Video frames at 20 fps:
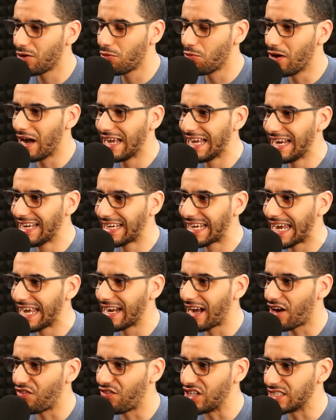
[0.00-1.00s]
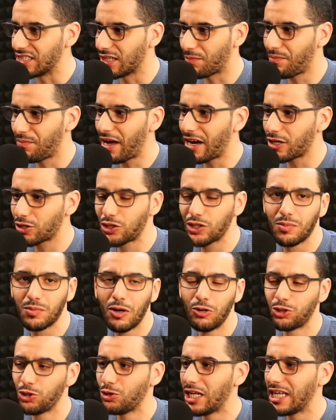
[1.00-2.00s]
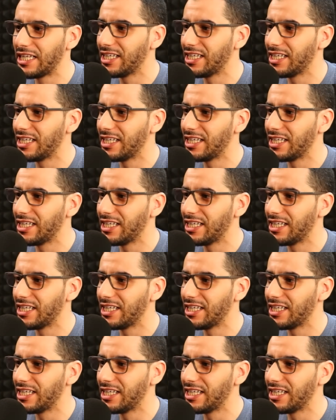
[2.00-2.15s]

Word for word: وهي لكي نقفز الباراشوت موجود